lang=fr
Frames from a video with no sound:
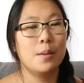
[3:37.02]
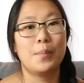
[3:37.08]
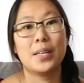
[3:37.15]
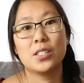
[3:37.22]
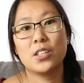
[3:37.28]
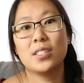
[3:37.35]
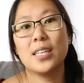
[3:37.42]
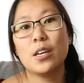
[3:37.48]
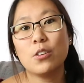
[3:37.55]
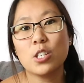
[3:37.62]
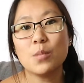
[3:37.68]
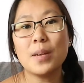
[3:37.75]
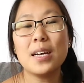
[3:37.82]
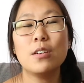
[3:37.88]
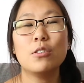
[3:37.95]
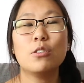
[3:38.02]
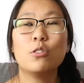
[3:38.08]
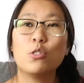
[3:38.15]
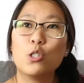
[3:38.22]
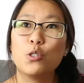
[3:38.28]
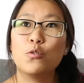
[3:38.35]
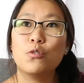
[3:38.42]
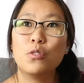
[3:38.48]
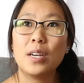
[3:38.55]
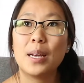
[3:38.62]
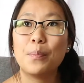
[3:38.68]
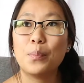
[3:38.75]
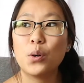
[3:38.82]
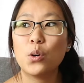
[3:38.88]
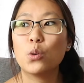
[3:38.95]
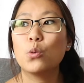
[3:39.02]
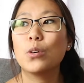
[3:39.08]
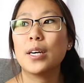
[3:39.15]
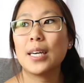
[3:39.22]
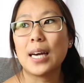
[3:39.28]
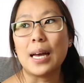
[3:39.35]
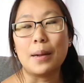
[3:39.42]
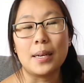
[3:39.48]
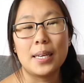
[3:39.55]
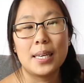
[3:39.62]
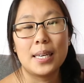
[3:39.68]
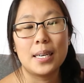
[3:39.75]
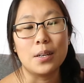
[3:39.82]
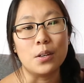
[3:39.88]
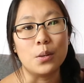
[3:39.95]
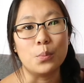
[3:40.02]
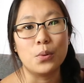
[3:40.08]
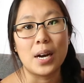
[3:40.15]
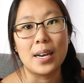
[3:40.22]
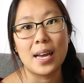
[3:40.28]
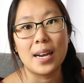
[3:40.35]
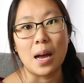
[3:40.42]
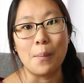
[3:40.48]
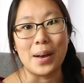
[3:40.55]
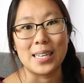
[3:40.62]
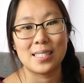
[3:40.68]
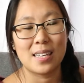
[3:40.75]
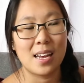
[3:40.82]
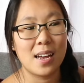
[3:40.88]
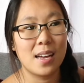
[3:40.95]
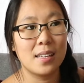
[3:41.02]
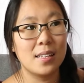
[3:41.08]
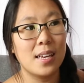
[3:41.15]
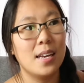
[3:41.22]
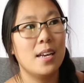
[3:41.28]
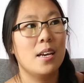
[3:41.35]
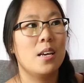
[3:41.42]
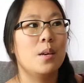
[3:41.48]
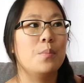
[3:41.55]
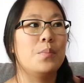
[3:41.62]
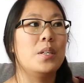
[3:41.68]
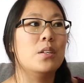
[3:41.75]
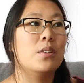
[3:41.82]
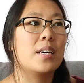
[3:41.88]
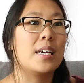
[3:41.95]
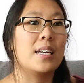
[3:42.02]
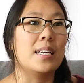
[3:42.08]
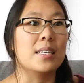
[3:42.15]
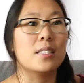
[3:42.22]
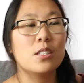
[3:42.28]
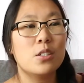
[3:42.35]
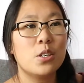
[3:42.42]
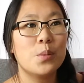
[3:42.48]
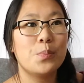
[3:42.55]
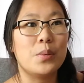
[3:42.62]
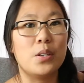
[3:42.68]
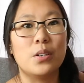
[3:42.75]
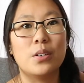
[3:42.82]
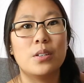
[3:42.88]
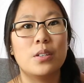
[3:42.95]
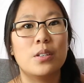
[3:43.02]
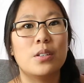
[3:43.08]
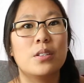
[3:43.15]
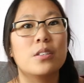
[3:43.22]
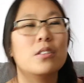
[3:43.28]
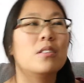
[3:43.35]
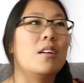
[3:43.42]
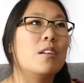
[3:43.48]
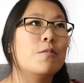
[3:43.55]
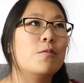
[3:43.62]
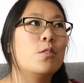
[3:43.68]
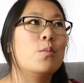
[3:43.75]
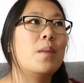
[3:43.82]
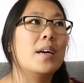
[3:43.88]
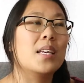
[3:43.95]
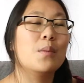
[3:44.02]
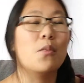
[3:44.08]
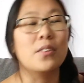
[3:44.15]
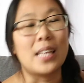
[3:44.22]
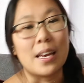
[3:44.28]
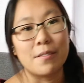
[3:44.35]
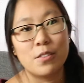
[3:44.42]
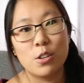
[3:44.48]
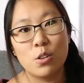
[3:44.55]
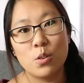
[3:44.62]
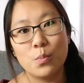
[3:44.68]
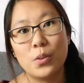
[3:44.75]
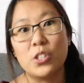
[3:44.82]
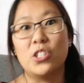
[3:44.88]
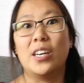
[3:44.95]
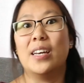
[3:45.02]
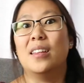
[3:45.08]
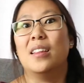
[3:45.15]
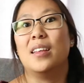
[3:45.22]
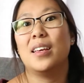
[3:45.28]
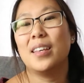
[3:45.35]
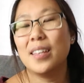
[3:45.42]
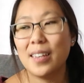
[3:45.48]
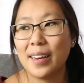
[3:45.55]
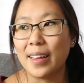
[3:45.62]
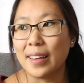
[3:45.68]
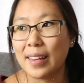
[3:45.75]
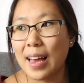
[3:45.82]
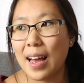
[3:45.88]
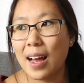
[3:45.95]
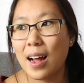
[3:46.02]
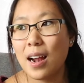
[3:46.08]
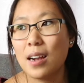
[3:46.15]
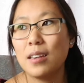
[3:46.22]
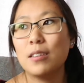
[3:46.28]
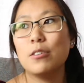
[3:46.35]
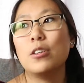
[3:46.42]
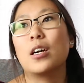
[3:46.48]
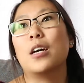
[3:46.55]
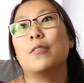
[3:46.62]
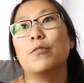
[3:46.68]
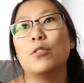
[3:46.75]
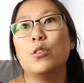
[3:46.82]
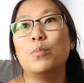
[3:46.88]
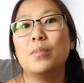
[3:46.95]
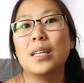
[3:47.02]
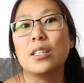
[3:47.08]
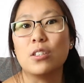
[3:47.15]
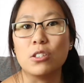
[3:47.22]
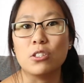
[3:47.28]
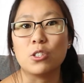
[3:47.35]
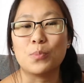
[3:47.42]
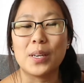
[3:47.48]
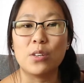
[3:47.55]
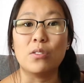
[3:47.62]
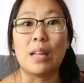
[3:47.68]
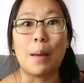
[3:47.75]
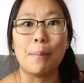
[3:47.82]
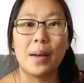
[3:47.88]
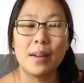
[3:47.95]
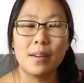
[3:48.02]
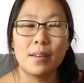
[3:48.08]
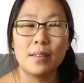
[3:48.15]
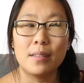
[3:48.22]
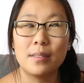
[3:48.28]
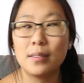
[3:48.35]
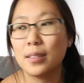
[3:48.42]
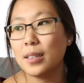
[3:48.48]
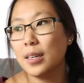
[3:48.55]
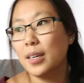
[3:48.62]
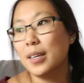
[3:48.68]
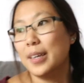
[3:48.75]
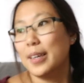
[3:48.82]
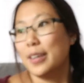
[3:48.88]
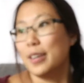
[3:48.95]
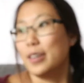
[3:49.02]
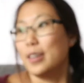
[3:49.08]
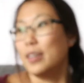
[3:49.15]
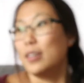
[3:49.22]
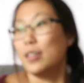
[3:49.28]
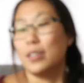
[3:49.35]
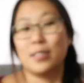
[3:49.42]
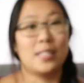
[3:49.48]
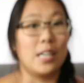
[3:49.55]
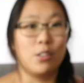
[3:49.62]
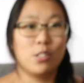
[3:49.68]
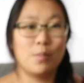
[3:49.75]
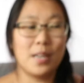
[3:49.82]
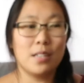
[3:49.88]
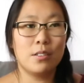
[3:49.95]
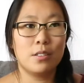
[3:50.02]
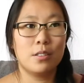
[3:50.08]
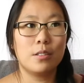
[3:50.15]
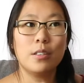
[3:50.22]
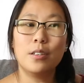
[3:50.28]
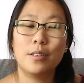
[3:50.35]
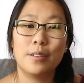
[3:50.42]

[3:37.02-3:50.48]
Parce que sérieusement, là, je voulais pas courir aller euh, pour aller à l'ambassade. Puis là, régler ça, puis là, dans le fond, manquer mon avion, puis là, j'aurais été illégal, il aurait fallu peut-être que je paye une amende. Sérieusement, là,